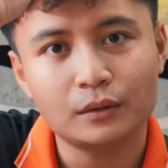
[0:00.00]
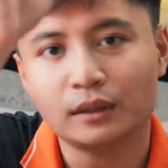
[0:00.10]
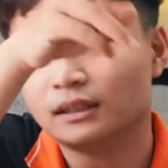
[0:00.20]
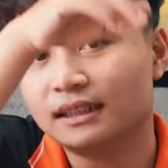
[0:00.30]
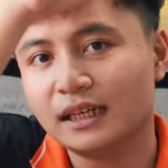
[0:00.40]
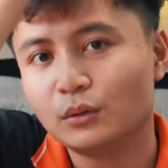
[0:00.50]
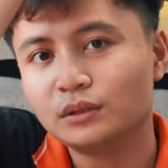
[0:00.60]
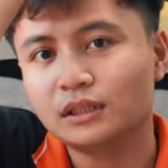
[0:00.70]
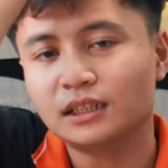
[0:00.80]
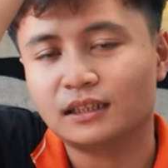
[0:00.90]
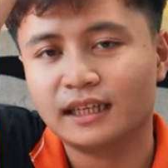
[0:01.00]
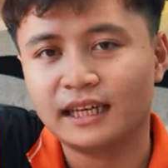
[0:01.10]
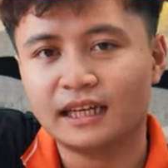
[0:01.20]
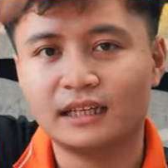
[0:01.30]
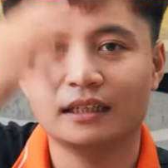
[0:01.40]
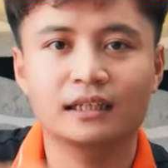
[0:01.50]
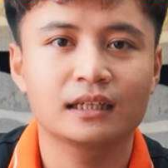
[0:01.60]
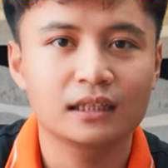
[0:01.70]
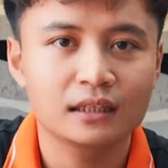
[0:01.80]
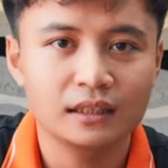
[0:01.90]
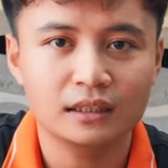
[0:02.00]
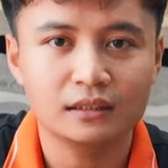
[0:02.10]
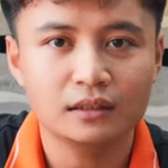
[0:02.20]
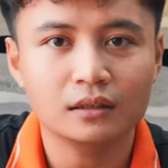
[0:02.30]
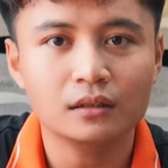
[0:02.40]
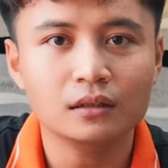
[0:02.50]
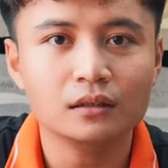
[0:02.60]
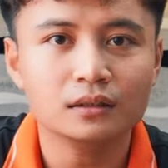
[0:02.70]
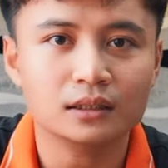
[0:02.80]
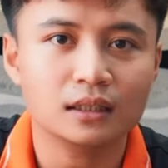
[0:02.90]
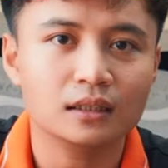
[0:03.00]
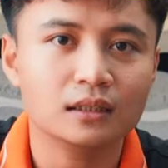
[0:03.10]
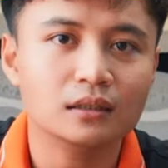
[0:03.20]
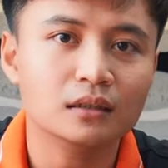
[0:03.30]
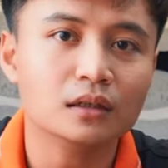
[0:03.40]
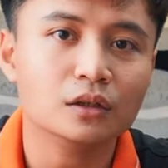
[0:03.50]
hoặc là treo trên trần nhà, nhìn nó sẽ rất là